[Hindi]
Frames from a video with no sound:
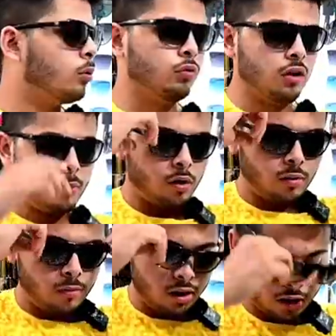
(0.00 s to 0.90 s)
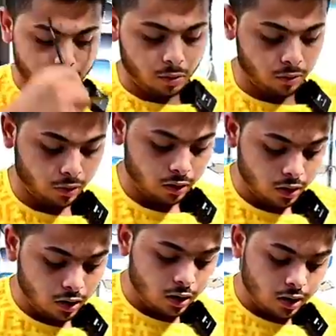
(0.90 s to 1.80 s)
स्पोर्ट्स वाला मॉडल मिल जाएगा ये क्या रेंज
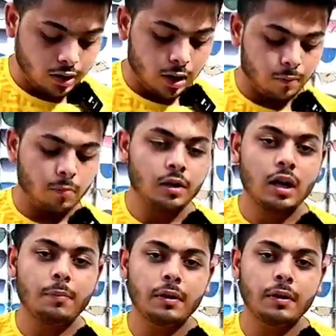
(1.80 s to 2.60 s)
आती जाती है ये आपको मिल जाएगा